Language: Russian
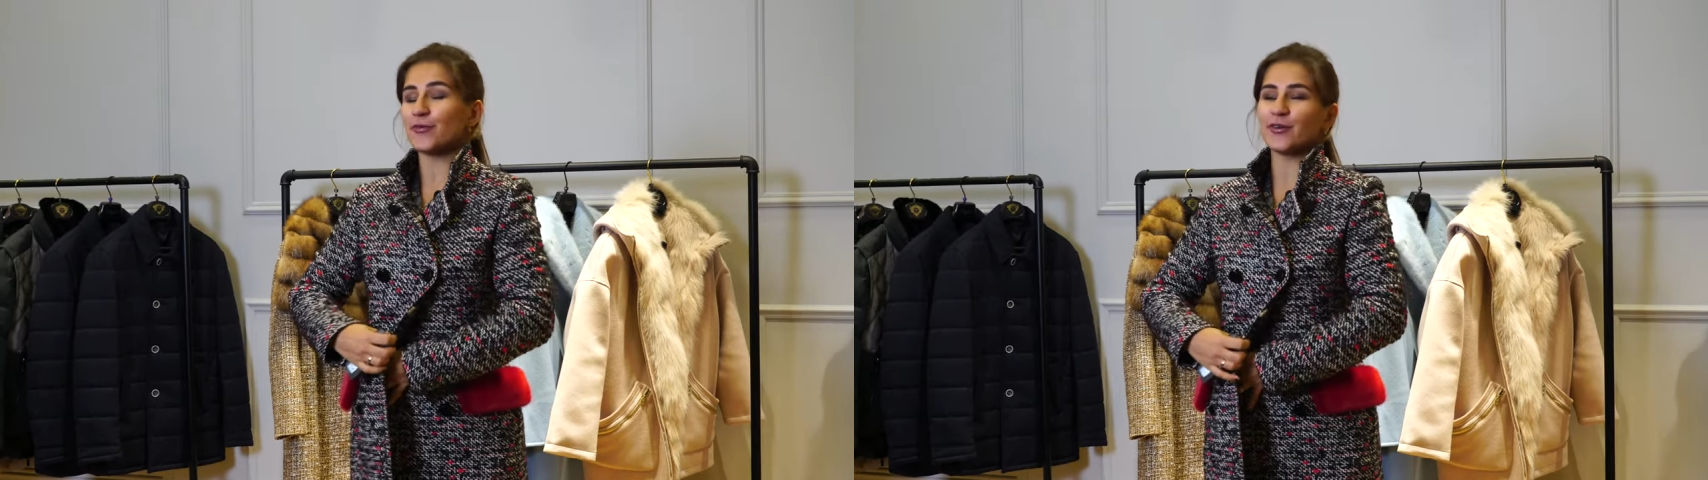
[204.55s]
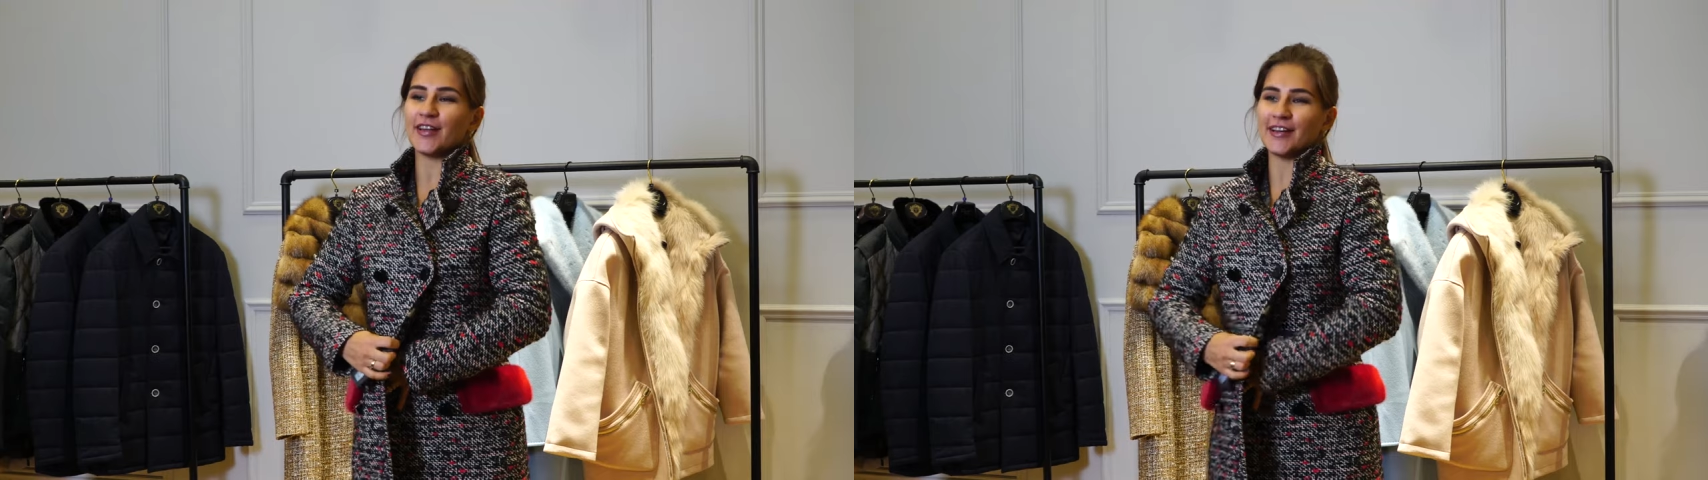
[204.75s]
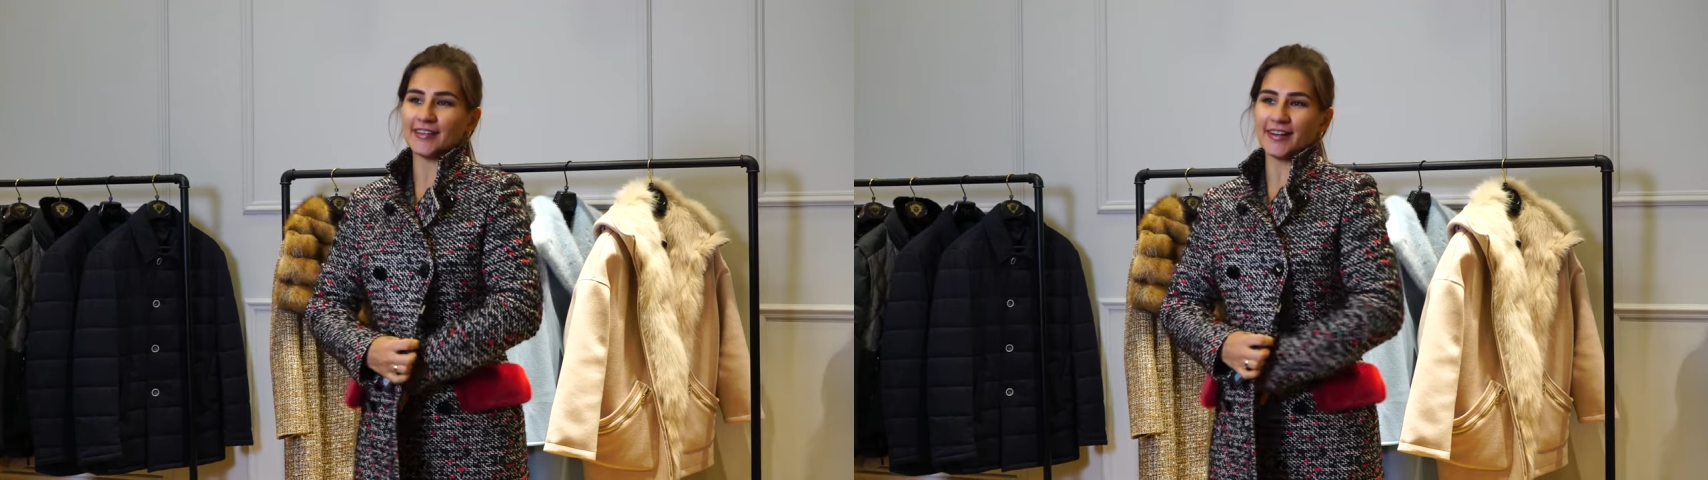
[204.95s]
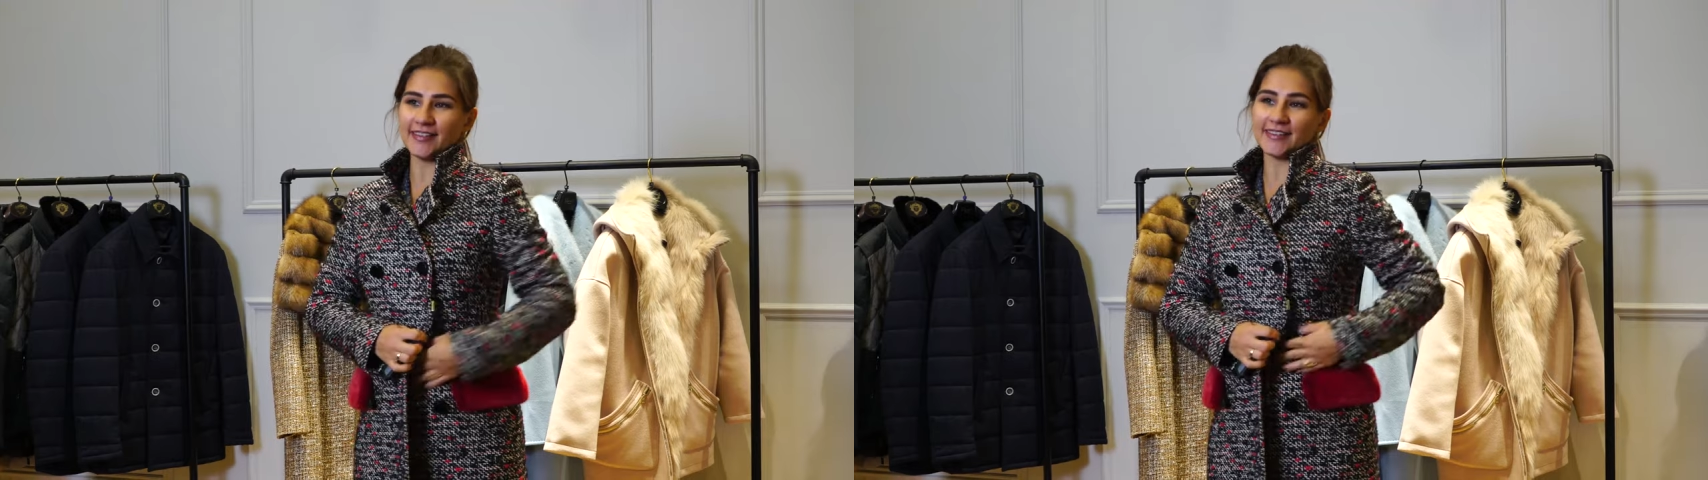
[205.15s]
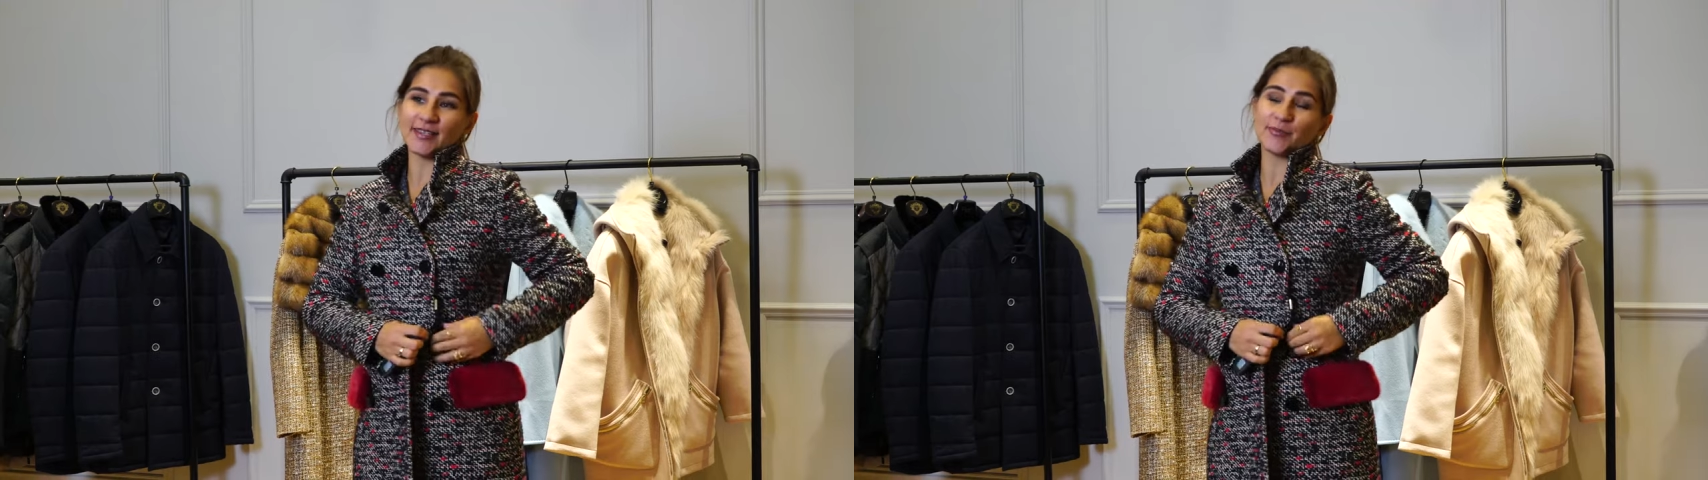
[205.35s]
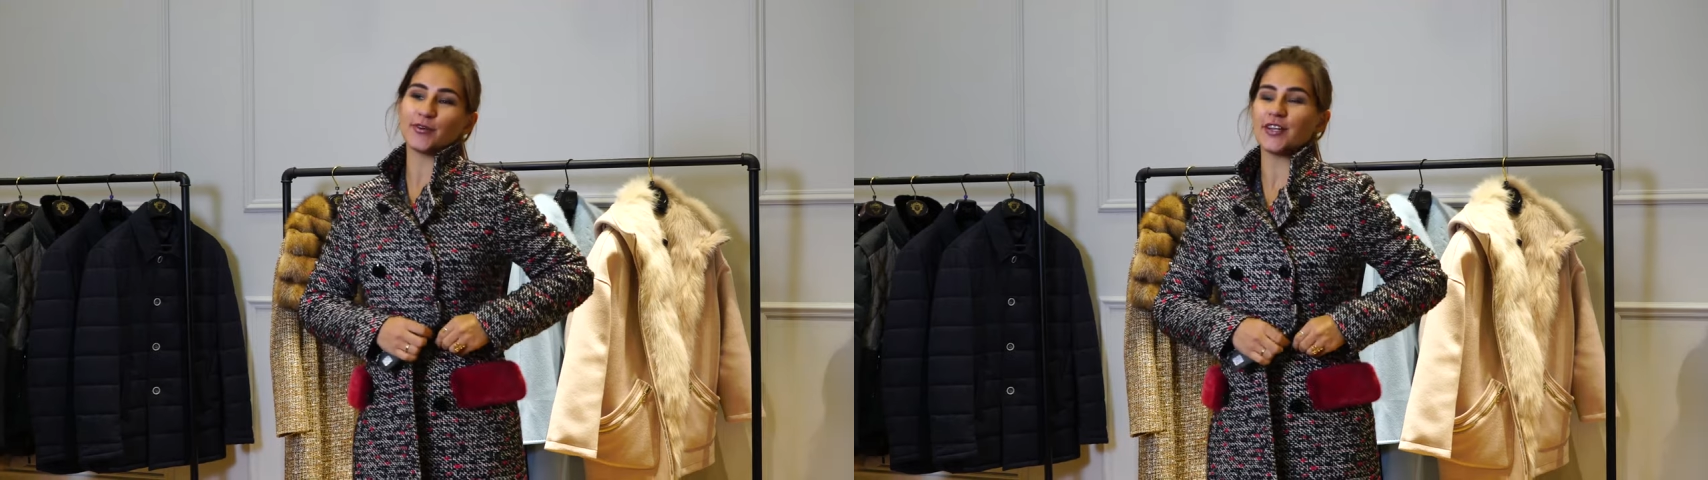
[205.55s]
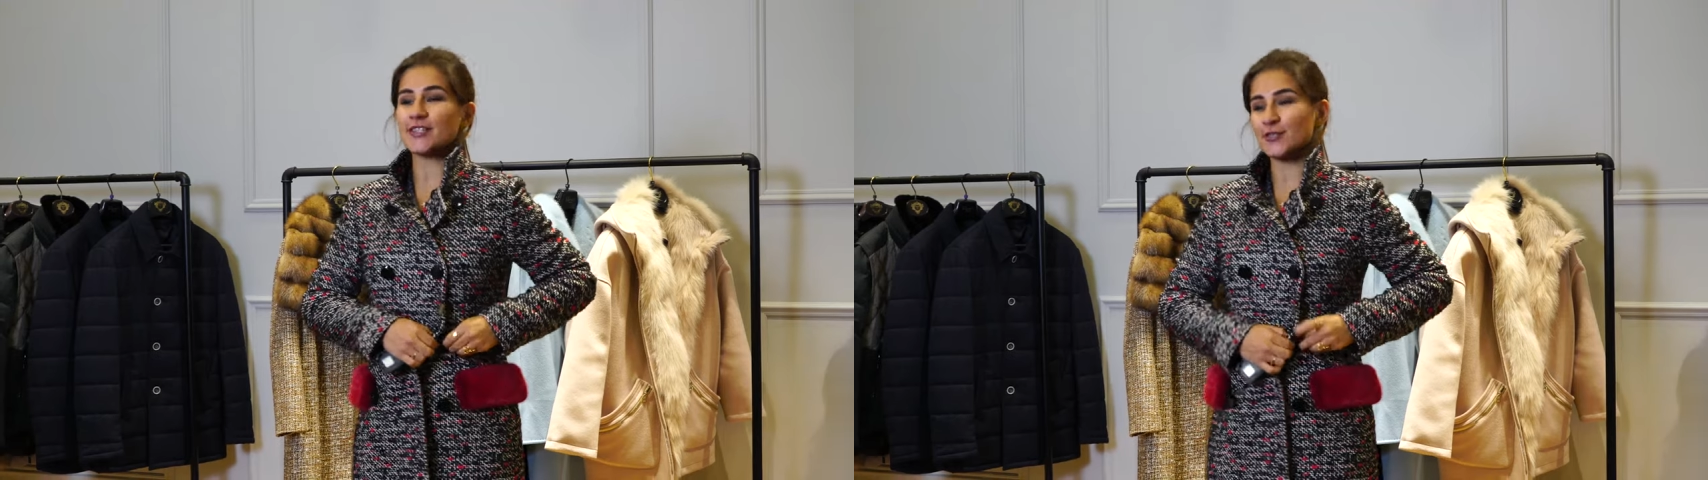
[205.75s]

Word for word: более элегантно и более